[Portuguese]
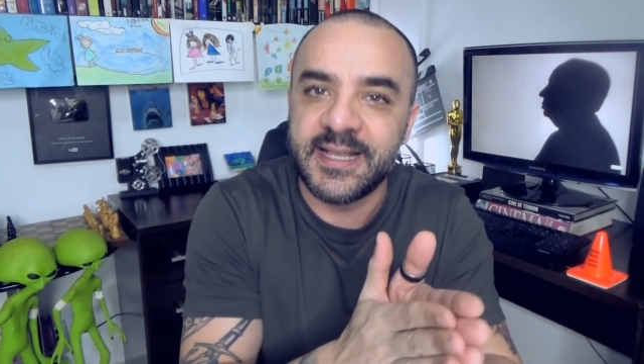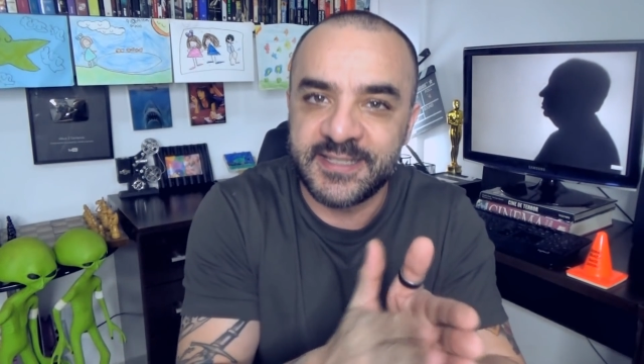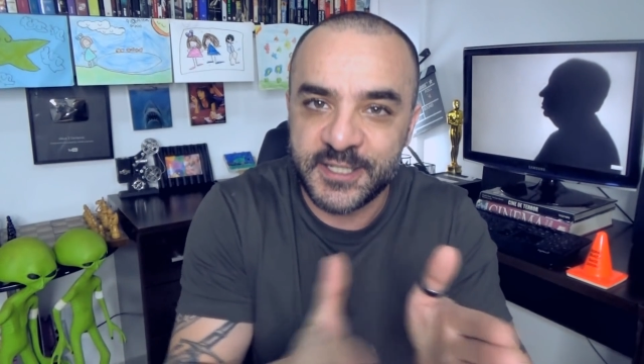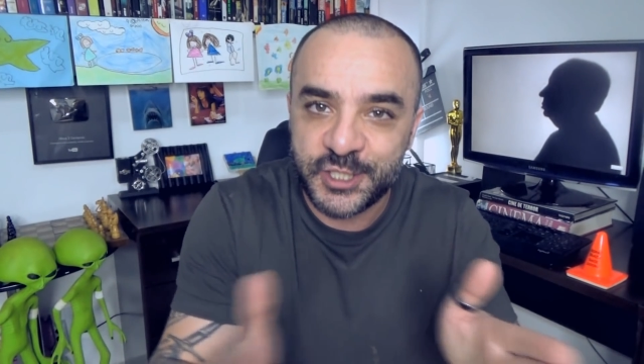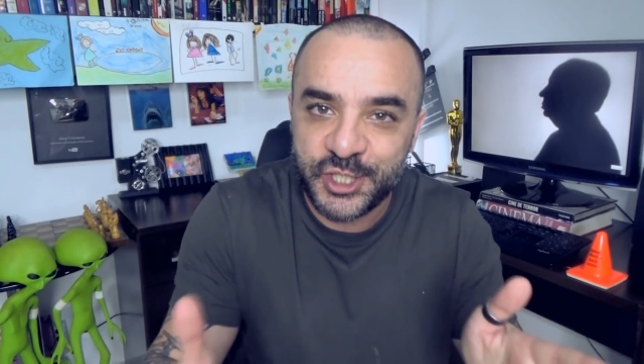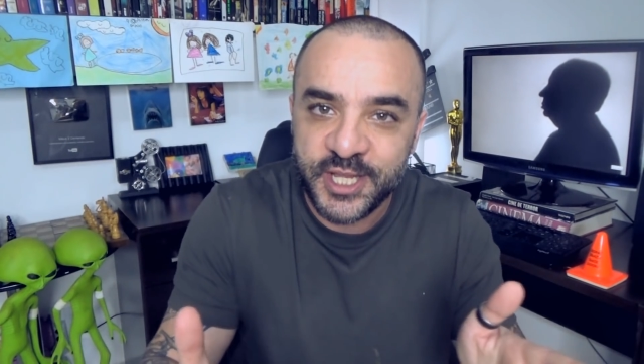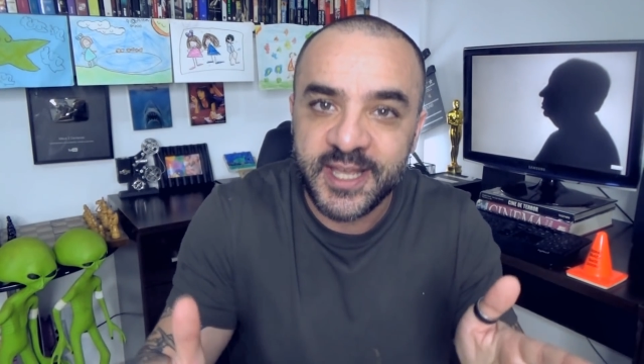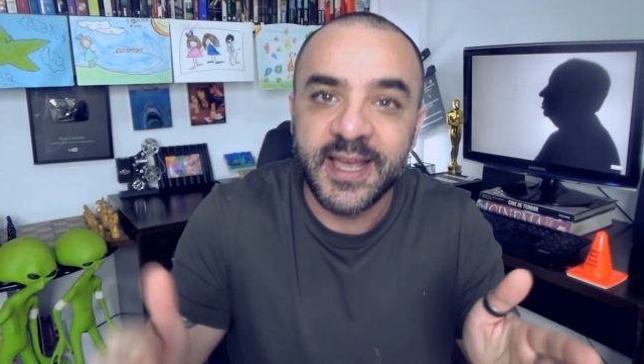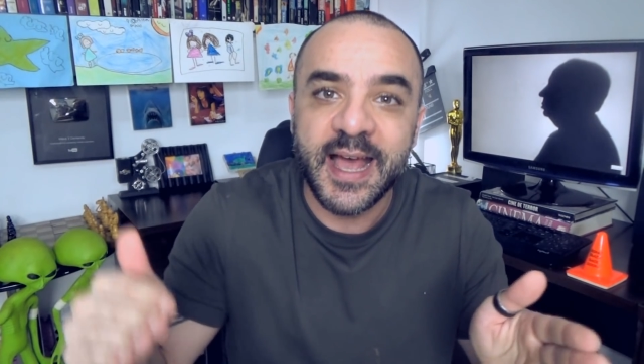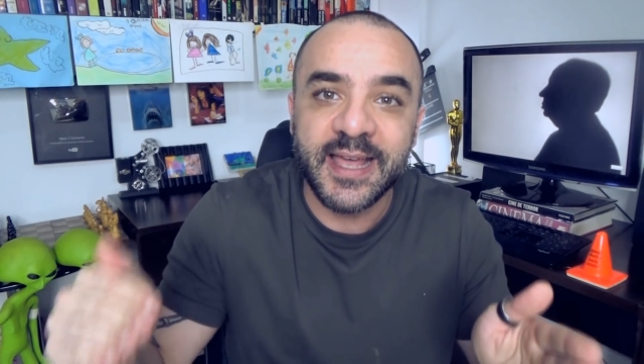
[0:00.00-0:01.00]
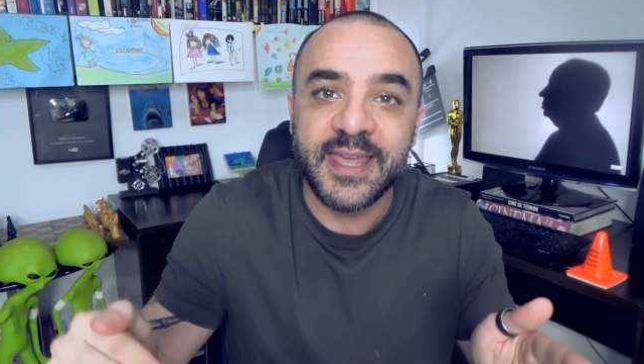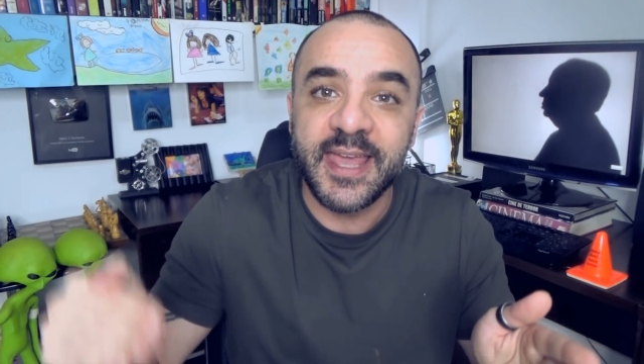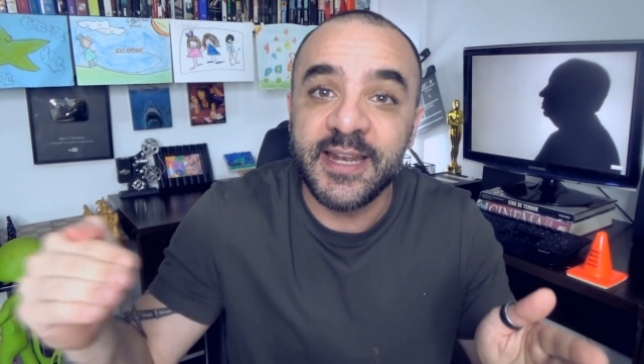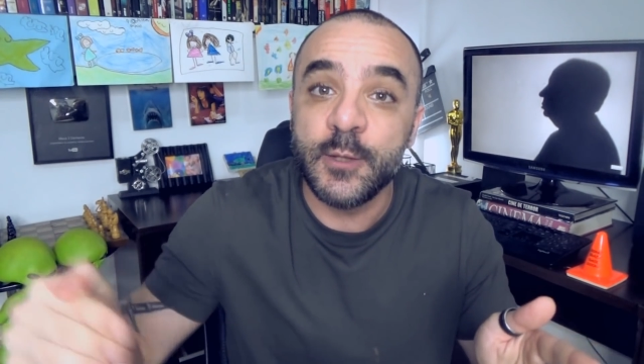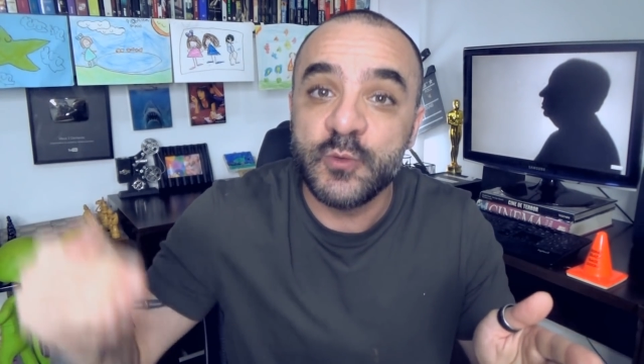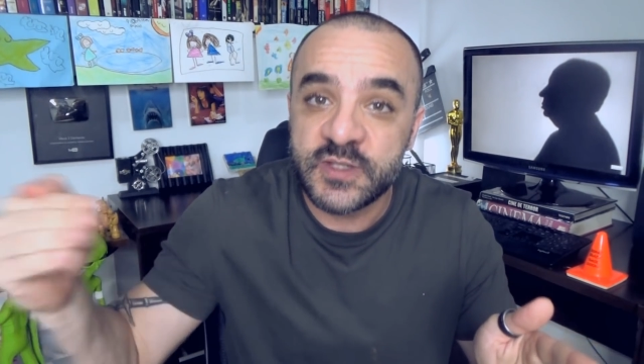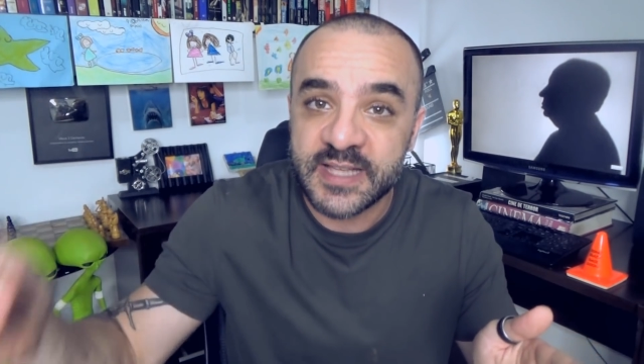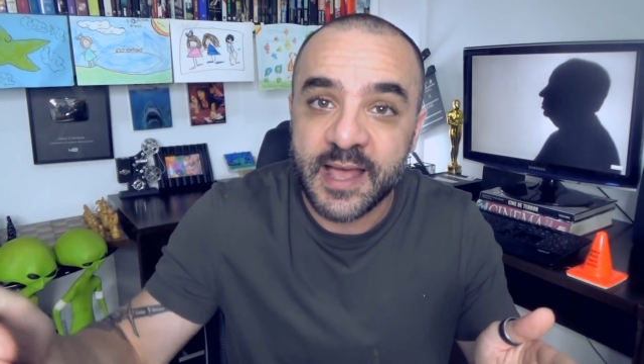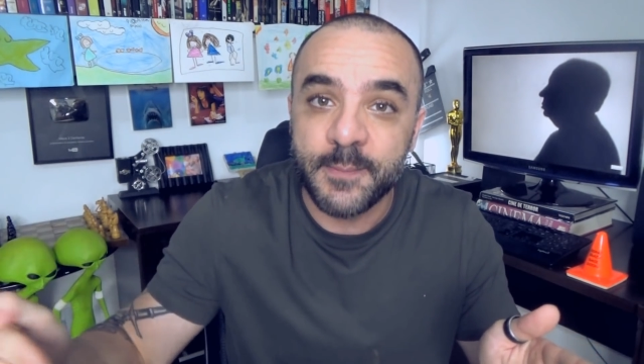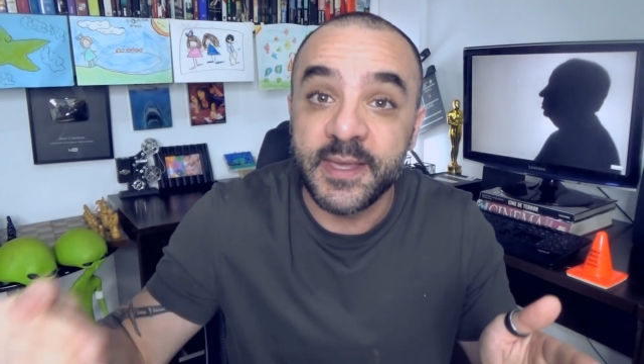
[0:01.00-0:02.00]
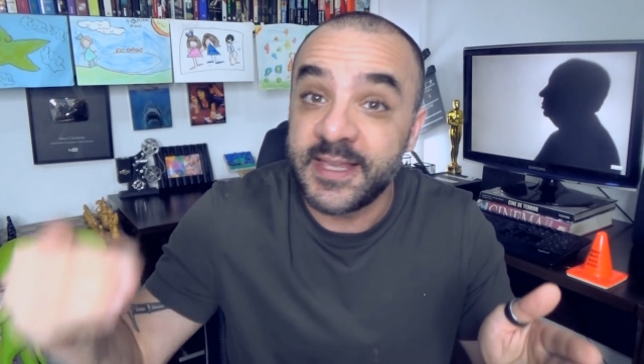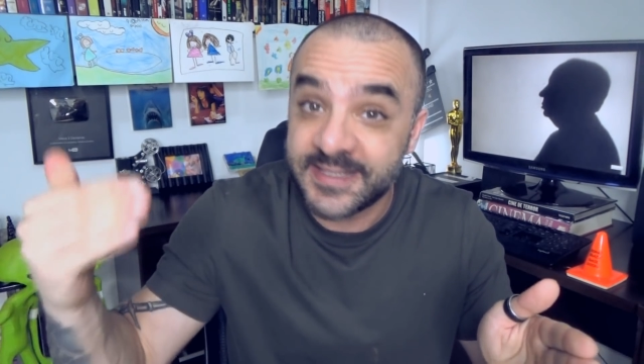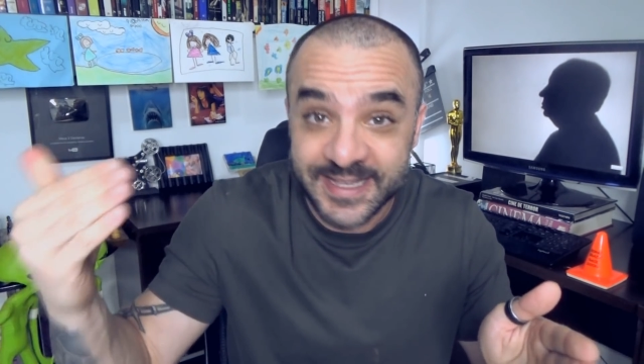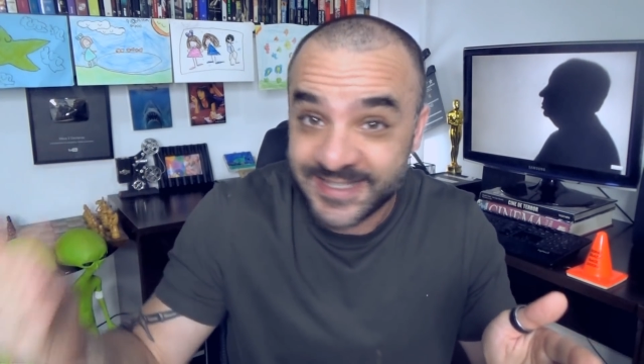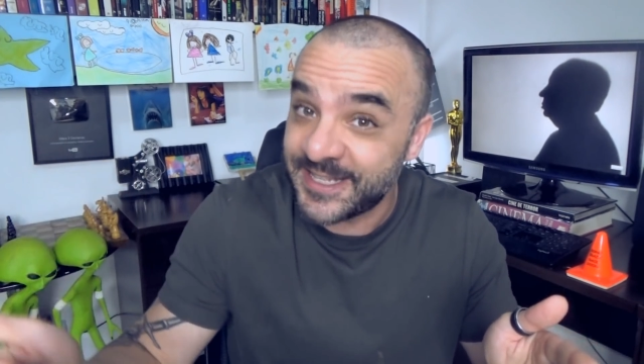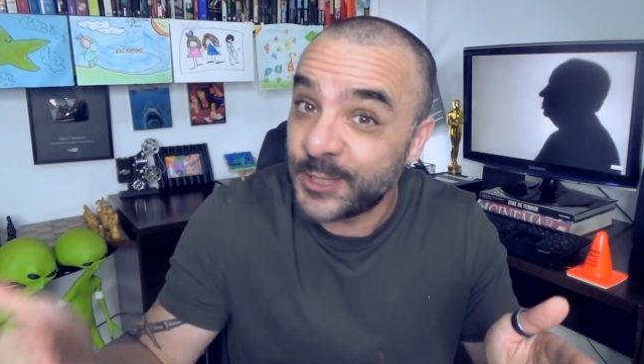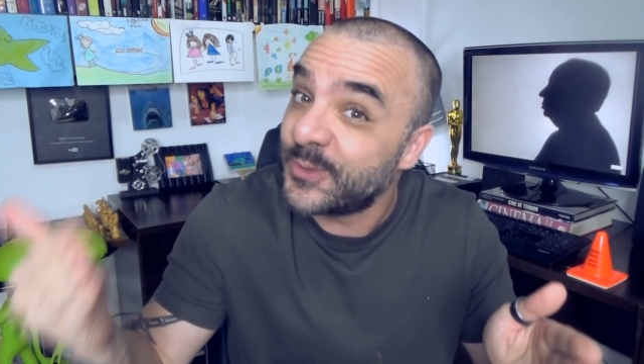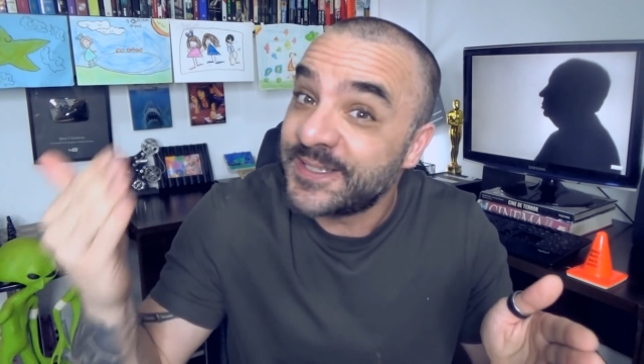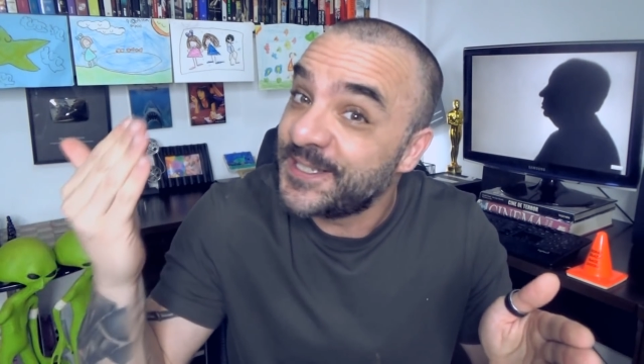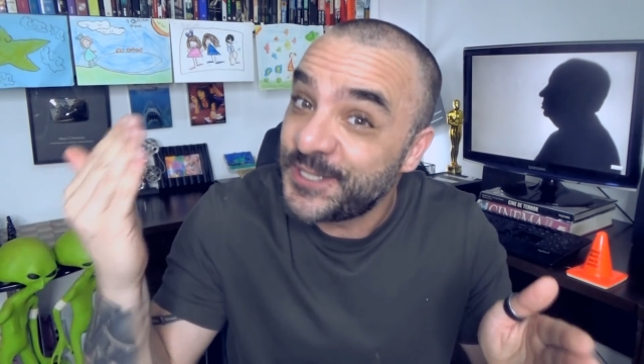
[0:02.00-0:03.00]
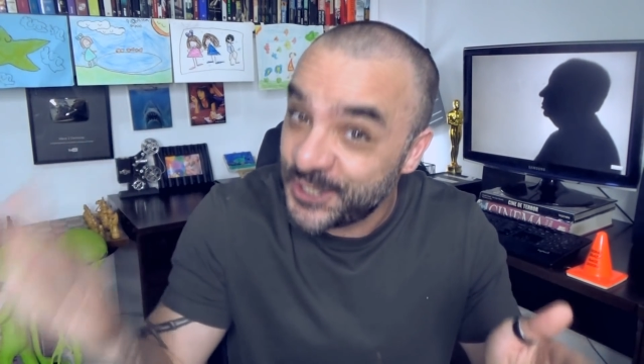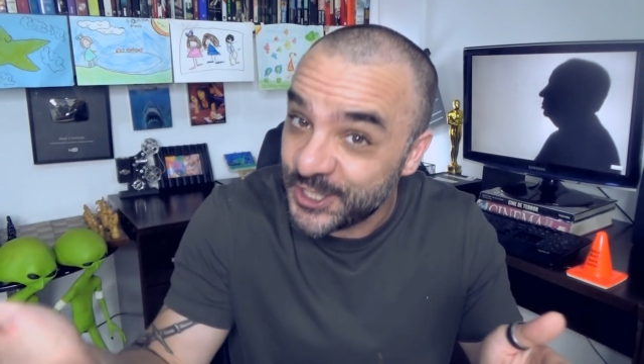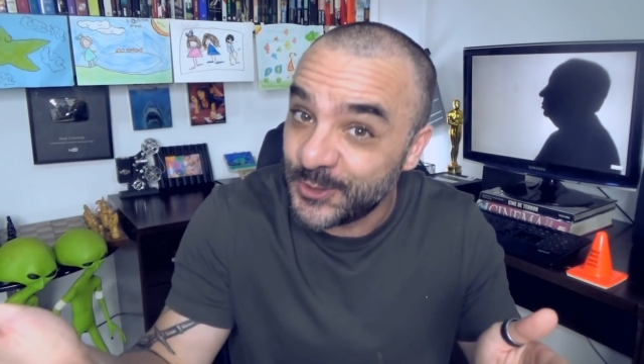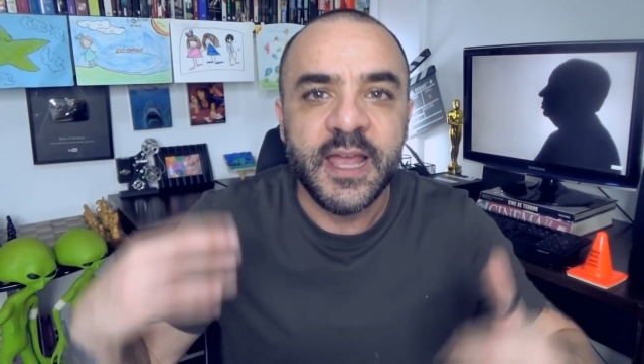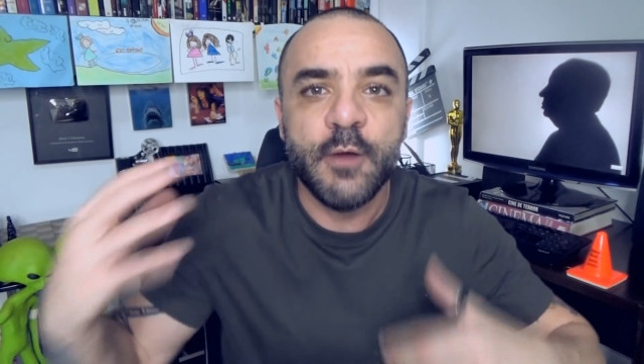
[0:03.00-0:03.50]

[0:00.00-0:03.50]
Assistir a quem não sabe que está sendo assistido.